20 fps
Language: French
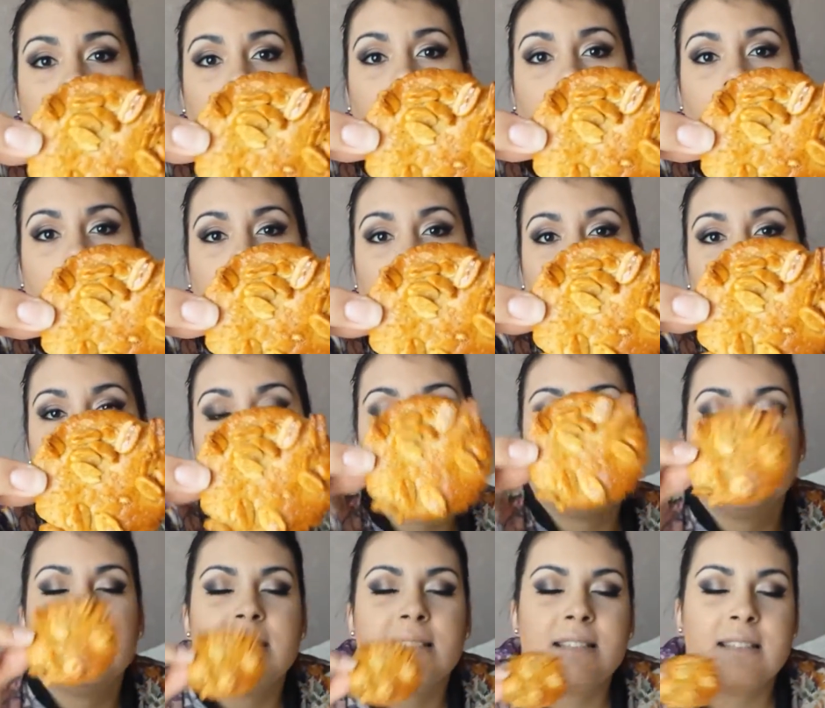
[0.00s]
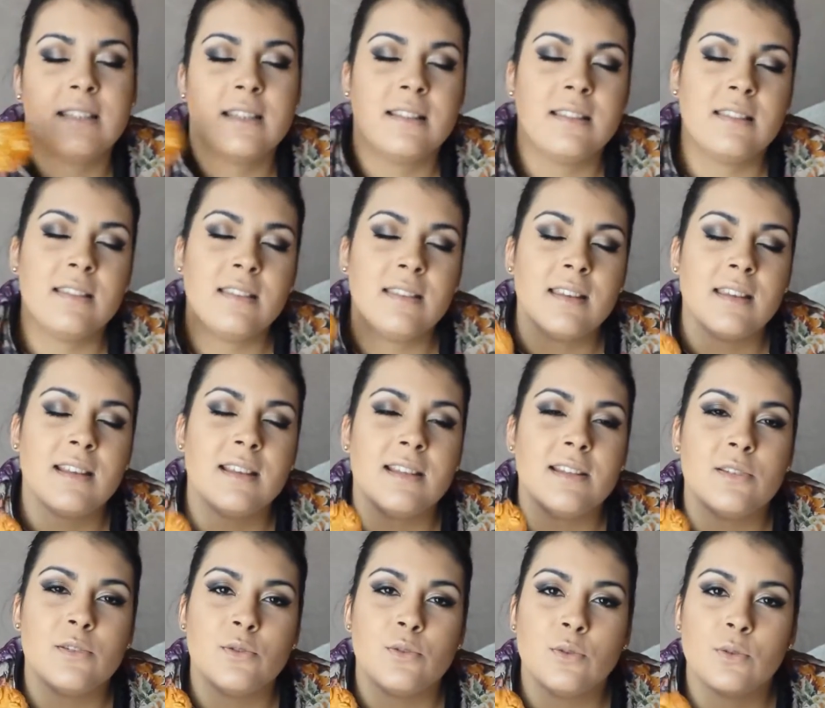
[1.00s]
Voilà. Et c'est
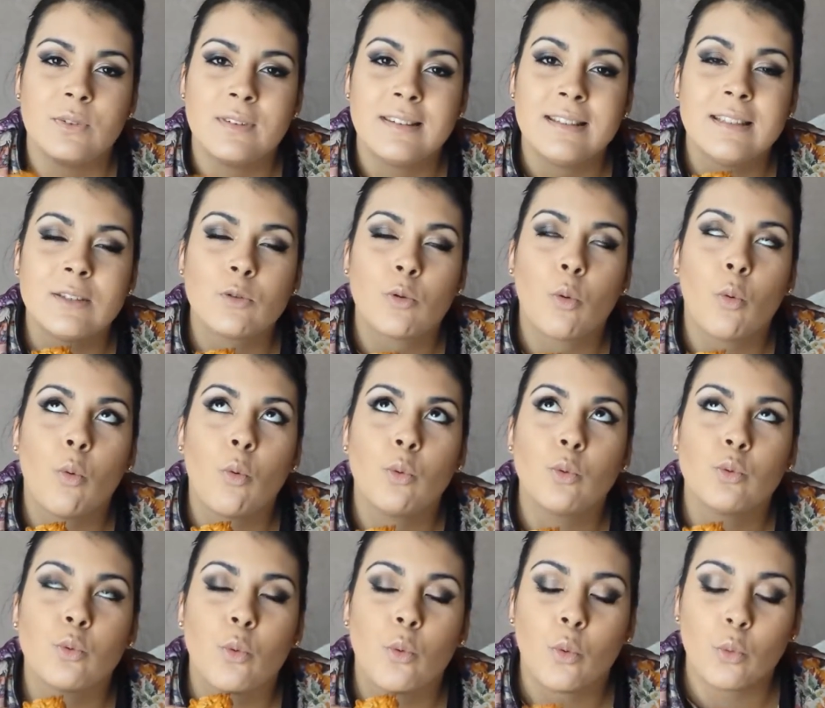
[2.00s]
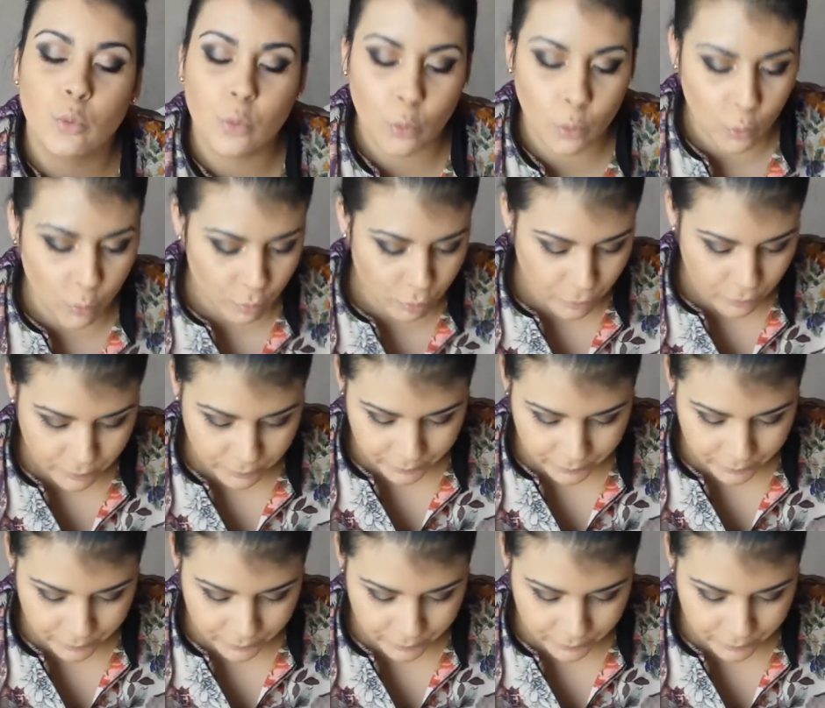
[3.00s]
délicieux, c'est trop, trop, trop bon.